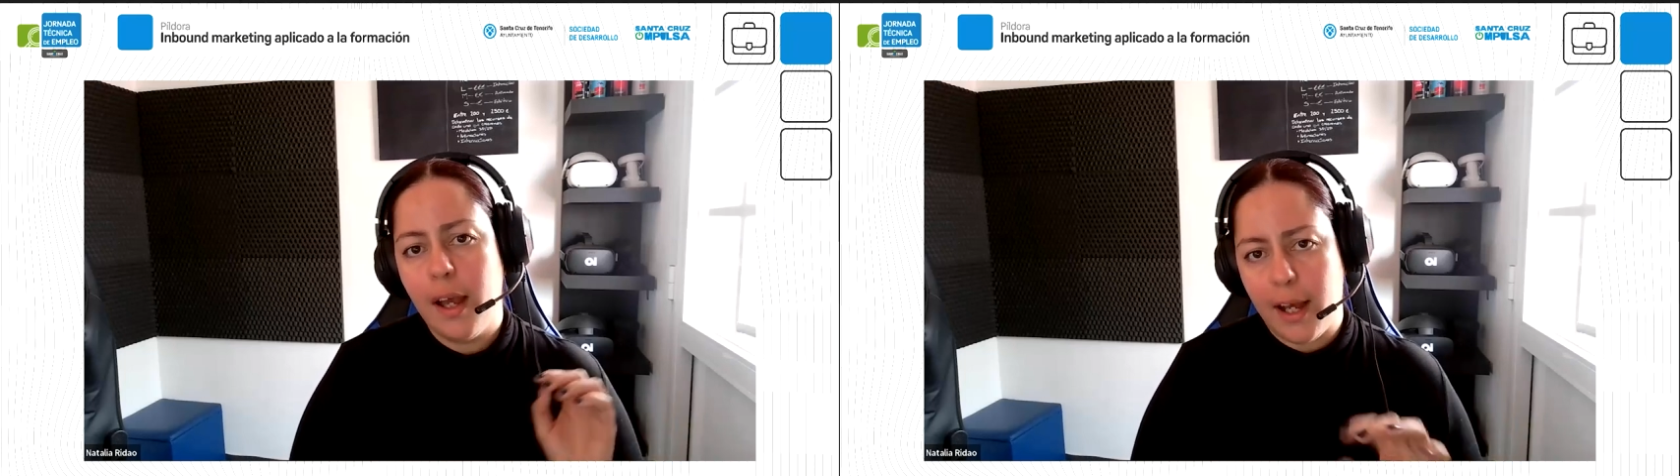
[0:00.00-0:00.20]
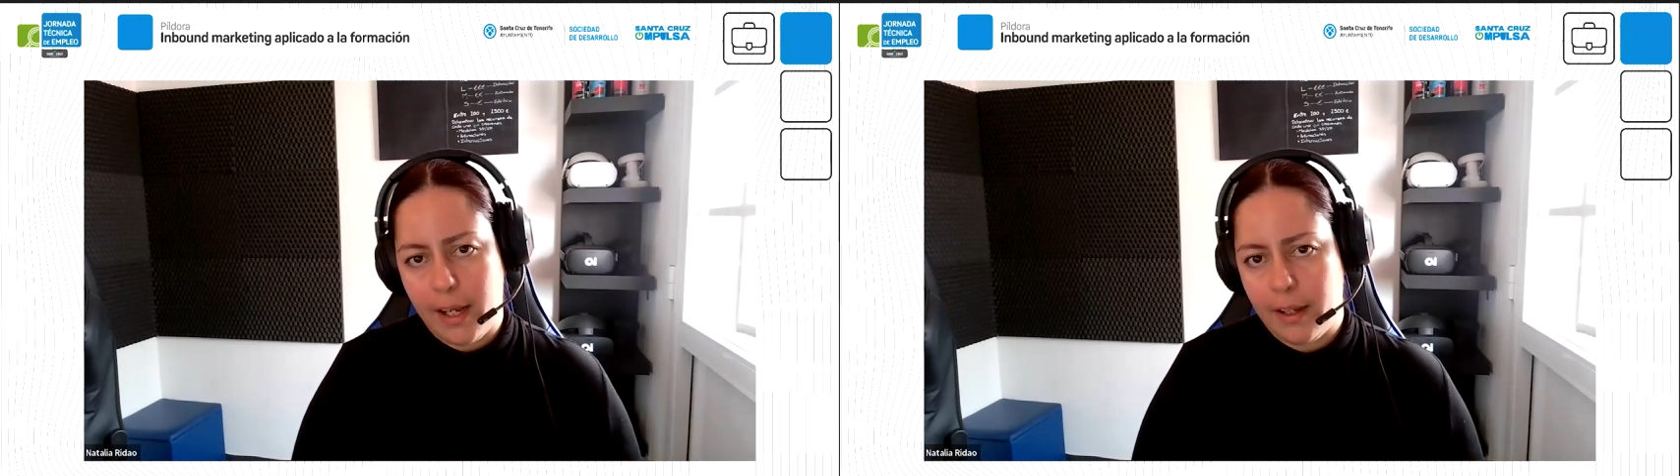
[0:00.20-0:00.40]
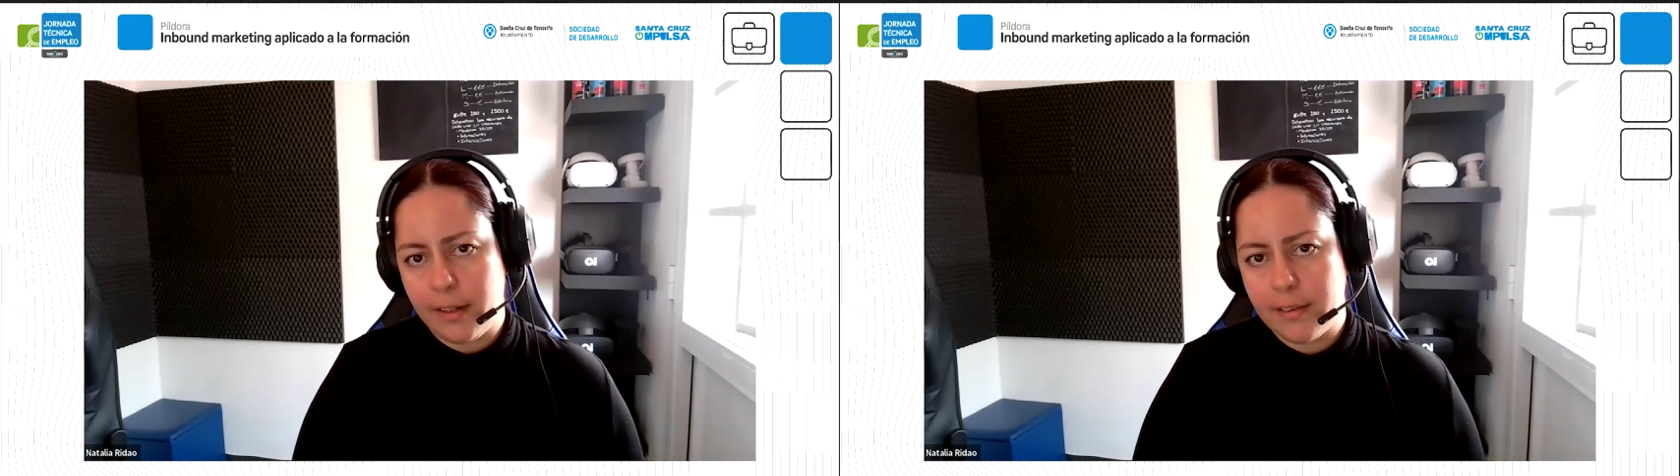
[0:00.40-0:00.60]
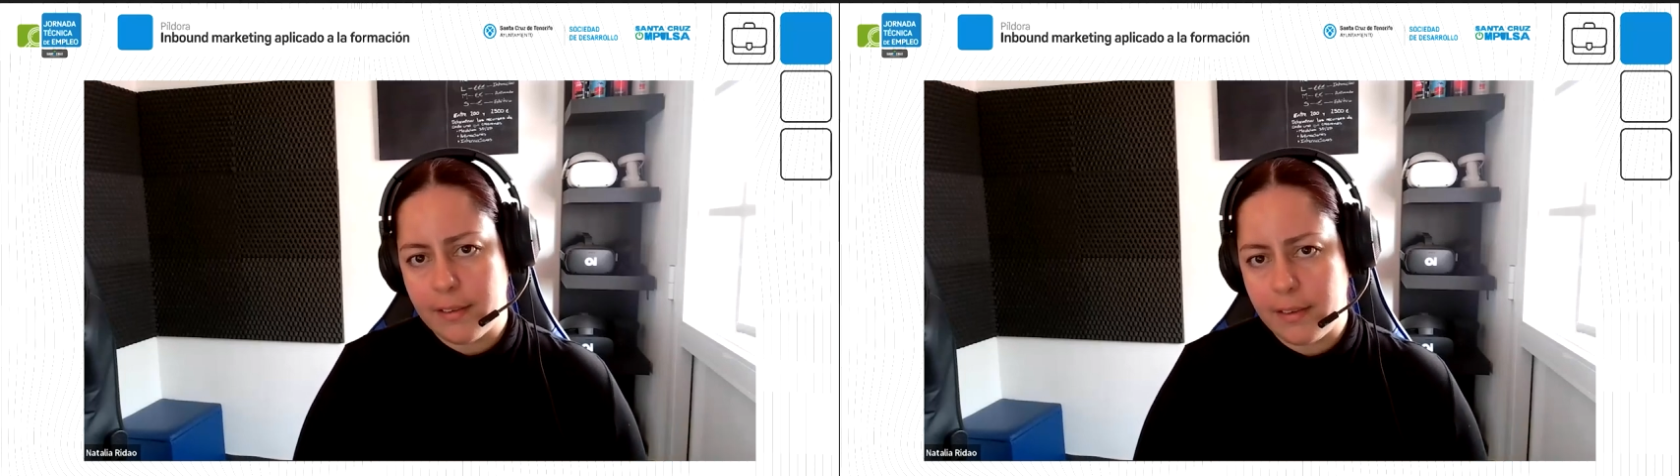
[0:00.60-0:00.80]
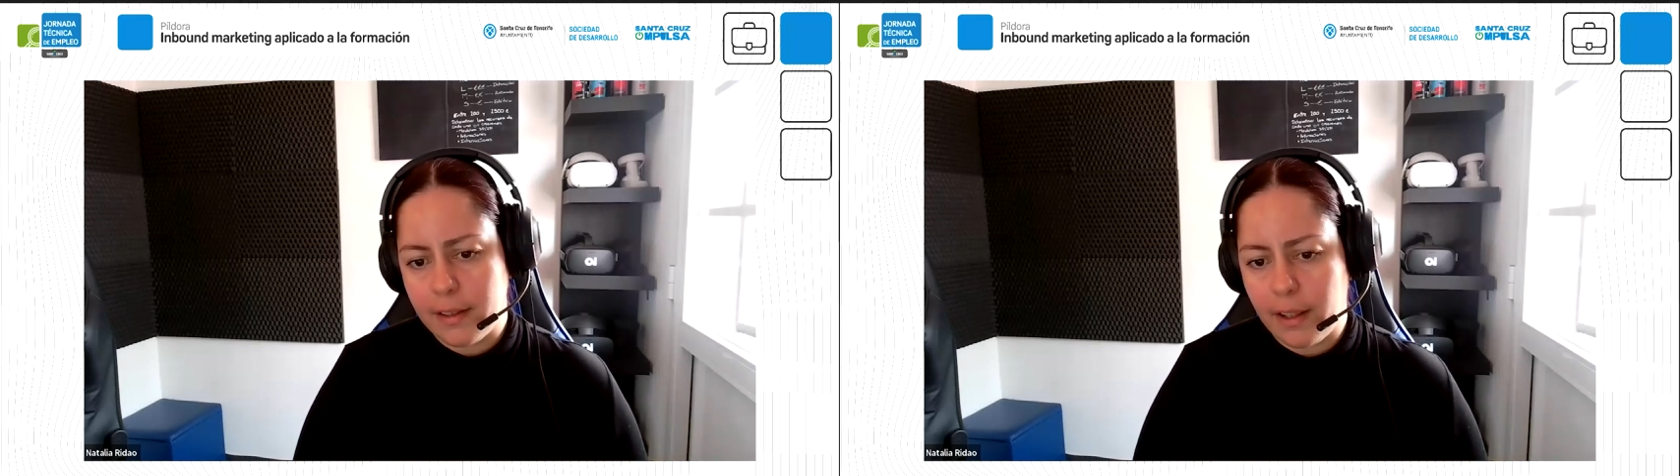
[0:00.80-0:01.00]
a las
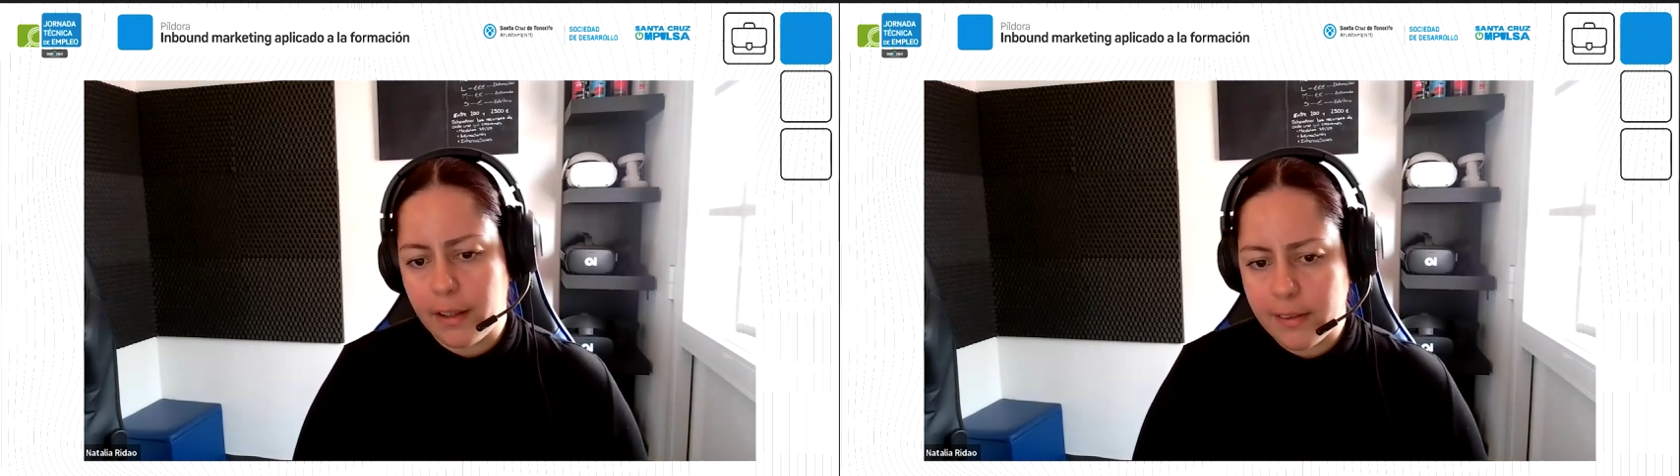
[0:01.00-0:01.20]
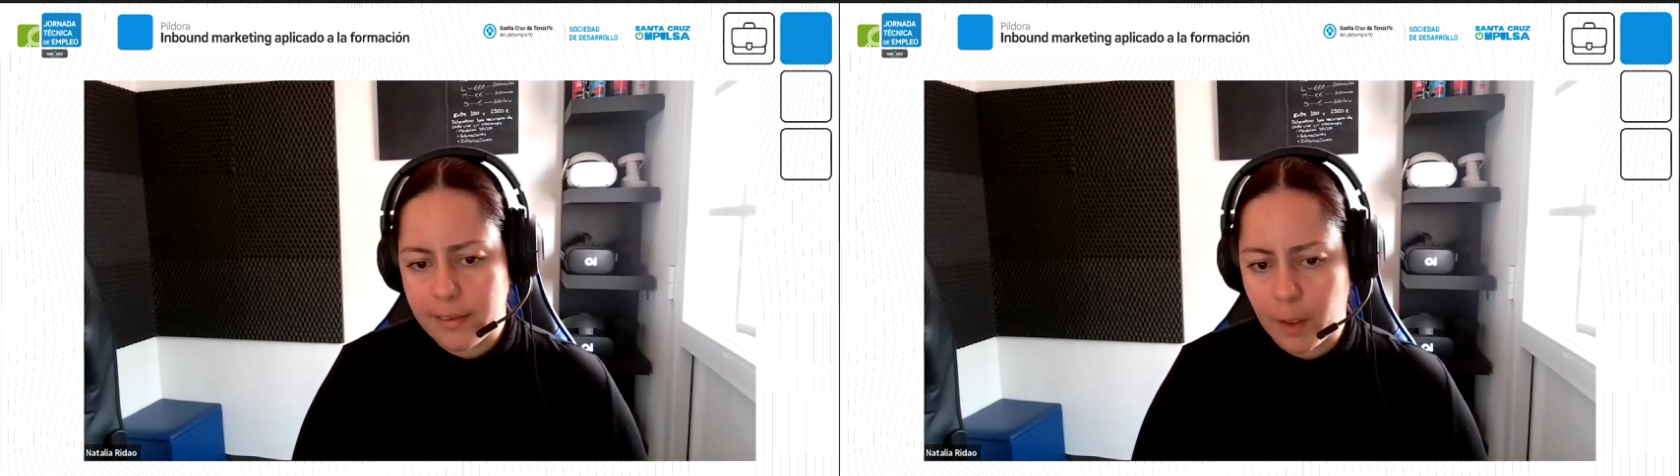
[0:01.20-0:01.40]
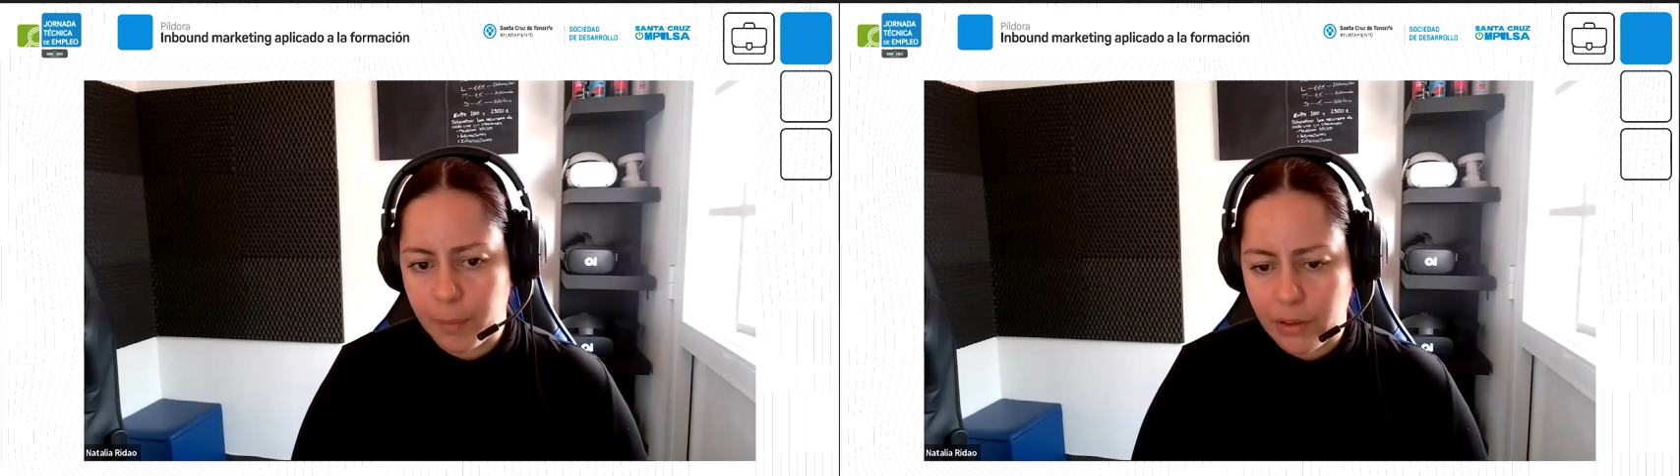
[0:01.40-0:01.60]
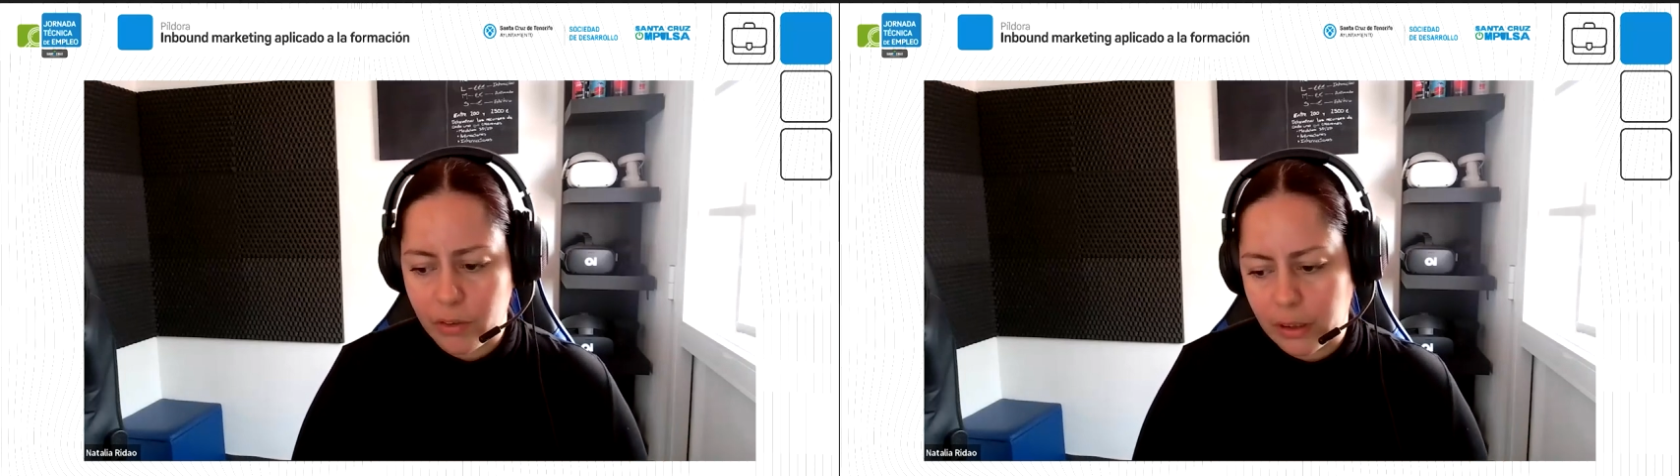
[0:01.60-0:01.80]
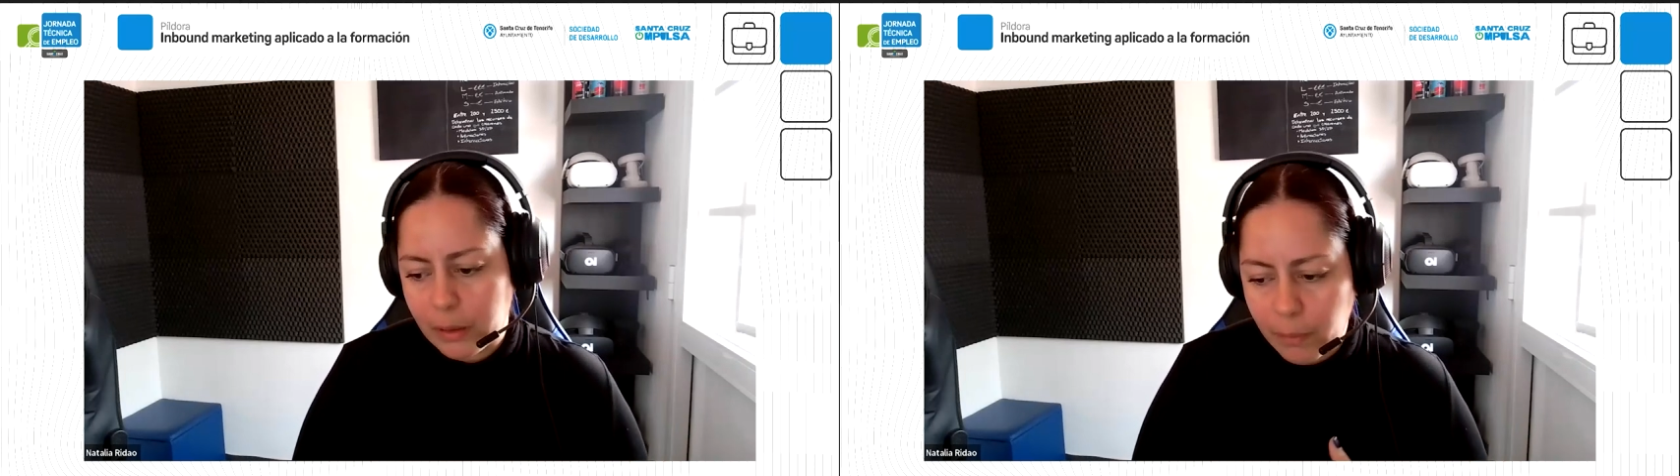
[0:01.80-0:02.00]
necesidades de esas
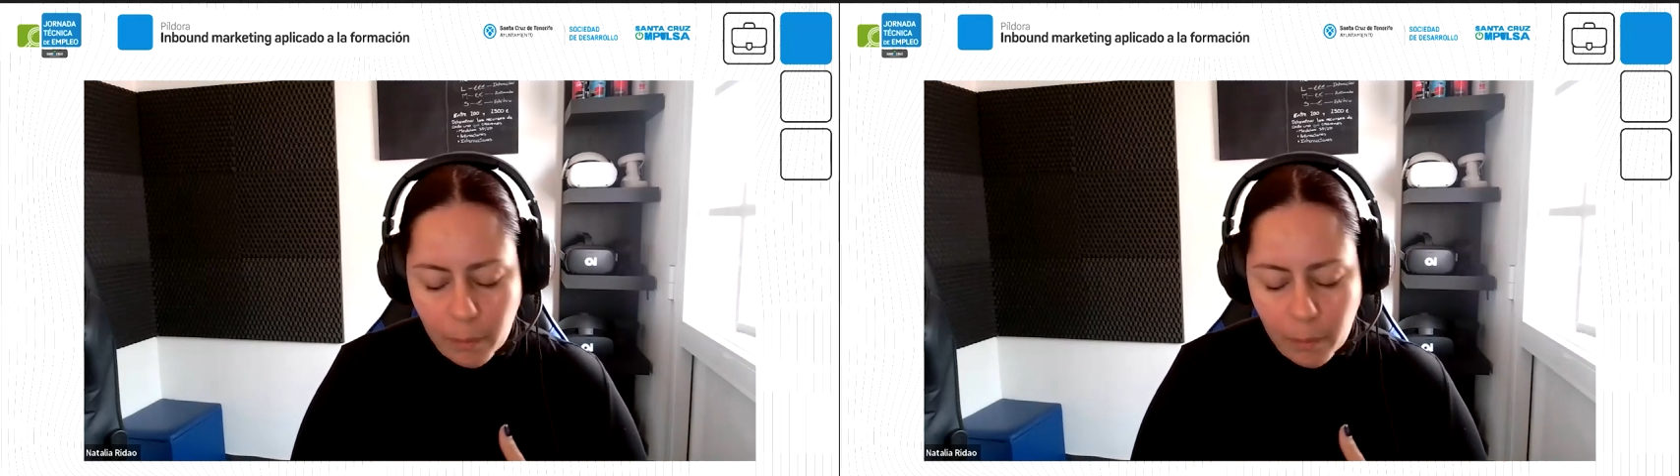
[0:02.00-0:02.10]
personas.